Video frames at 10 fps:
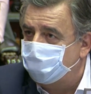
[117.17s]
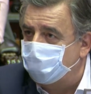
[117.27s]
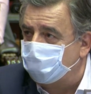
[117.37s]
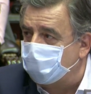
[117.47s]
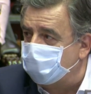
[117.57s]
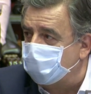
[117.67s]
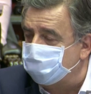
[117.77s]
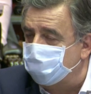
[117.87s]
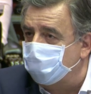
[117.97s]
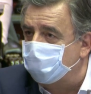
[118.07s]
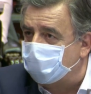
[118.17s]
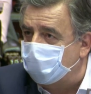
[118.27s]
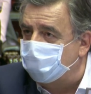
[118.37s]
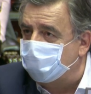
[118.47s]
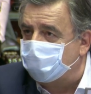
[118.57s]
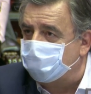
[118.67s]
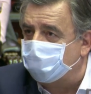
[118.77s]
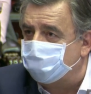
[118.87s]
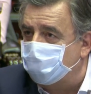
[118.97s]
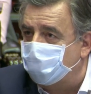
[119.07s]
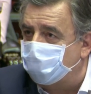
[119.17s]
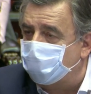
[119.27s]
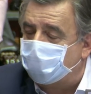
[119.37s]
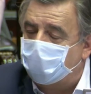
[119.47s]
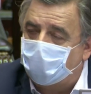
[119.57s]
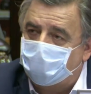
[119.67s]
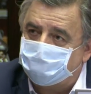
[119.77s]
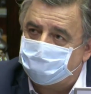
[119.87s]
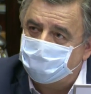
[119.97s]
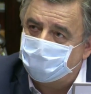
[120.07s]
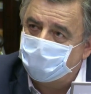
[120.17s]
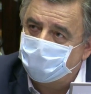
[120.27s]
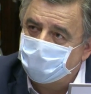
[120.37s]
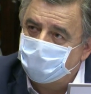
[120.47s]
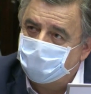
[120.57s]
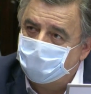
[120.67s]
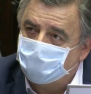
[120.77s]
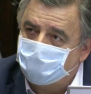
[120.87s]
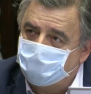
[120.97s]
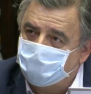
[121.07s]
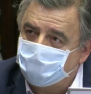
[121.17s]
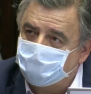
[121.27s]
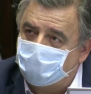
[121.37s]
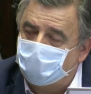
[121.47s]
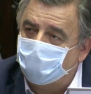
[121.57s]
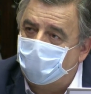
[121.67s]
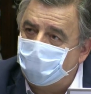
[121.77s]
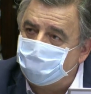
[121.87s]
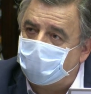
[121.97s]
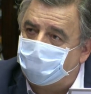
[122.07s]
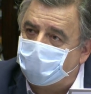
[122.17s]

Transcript: pero que reaccionó en redes, que reaccionó por los canales. Tenemos mucha